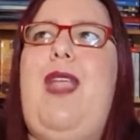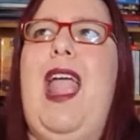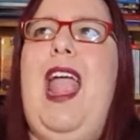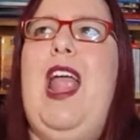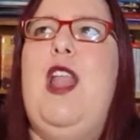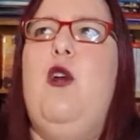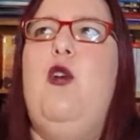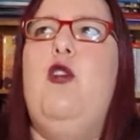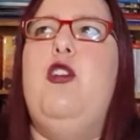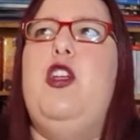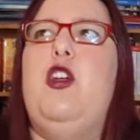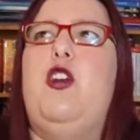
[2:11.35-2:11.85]

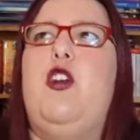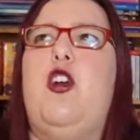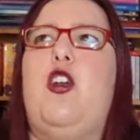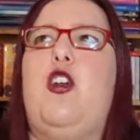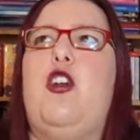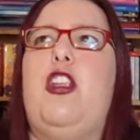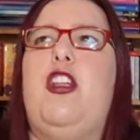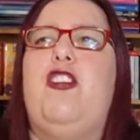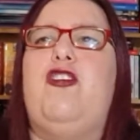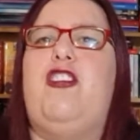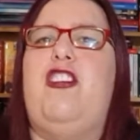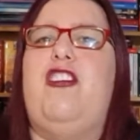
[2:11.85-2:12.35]
è l'unico
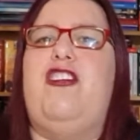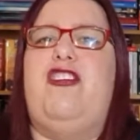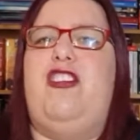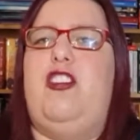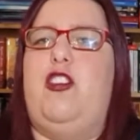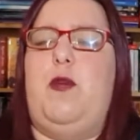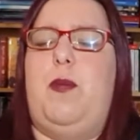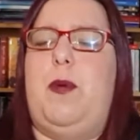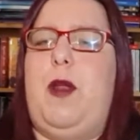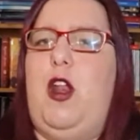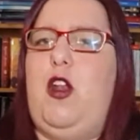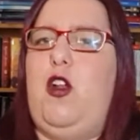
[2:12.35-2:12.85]
che ho
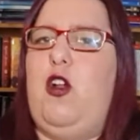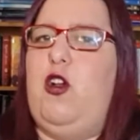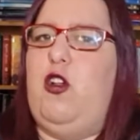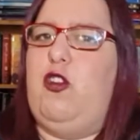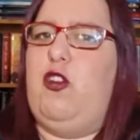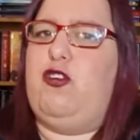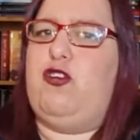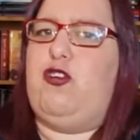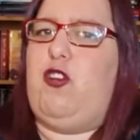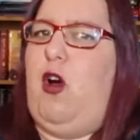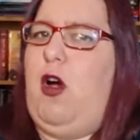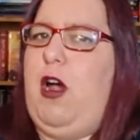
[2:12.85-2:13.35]
recensito, però non
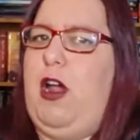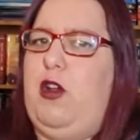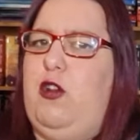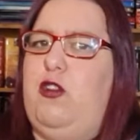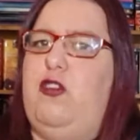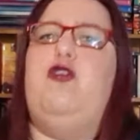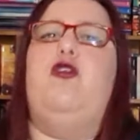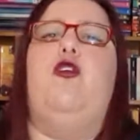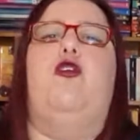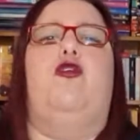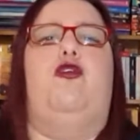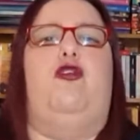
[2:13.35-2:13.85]
lo so e
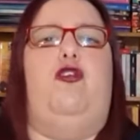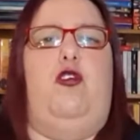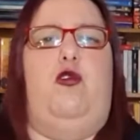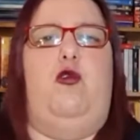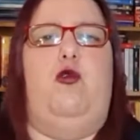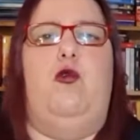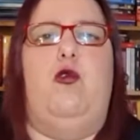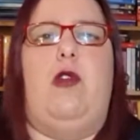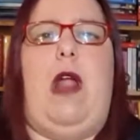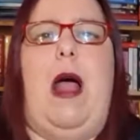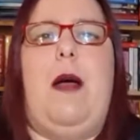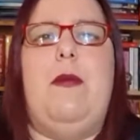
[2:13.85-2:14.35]
non sono
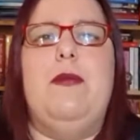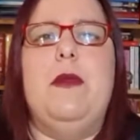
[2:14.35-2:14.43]
sicura.